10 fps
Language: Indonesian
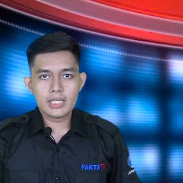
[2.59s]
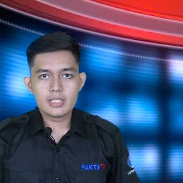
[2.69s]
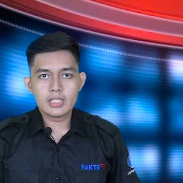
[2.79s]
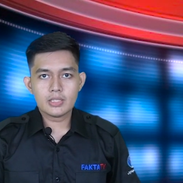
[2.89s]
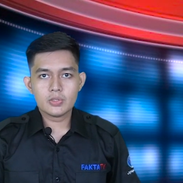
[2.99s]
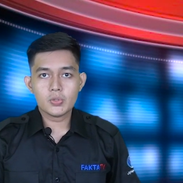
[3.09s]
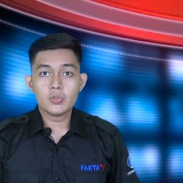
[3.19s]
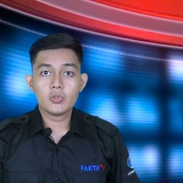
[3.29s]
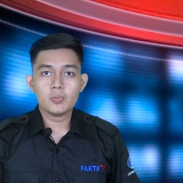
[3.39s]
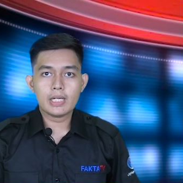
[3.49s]
Maijen
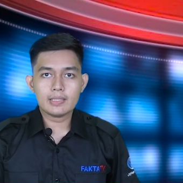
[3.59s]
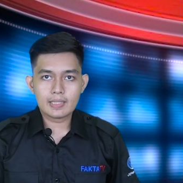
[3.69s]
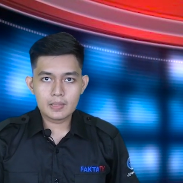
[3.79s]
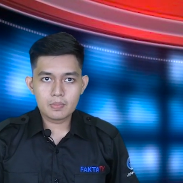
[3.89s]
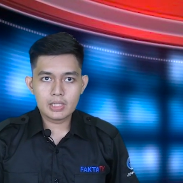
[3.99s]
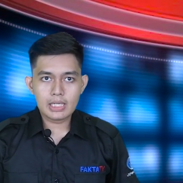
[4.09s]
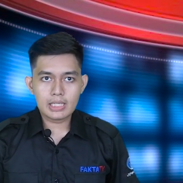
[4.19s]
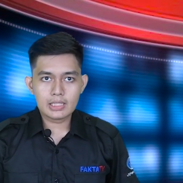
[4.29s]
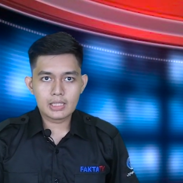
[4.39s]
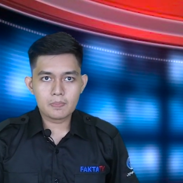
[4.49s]
Cucu Sumantri
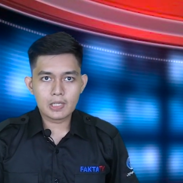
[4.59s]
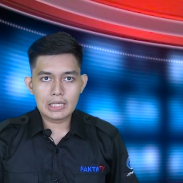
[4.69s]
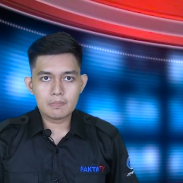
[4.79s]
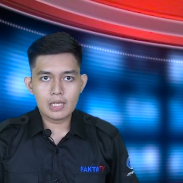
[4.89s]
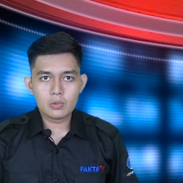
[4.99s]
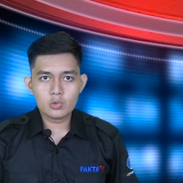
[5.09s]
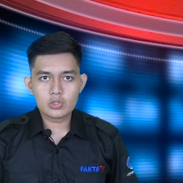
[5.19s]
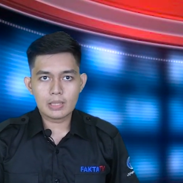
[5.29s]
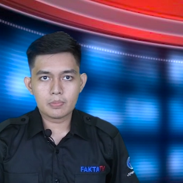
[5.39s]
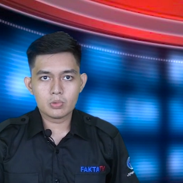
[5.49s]
mendarat di
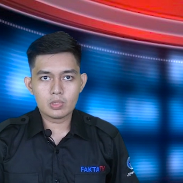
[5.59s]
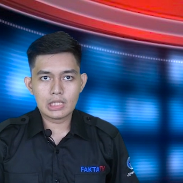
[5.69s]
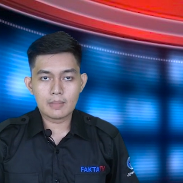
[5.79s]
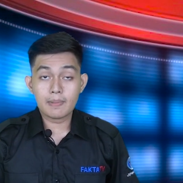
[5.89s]
Pekanbaru 18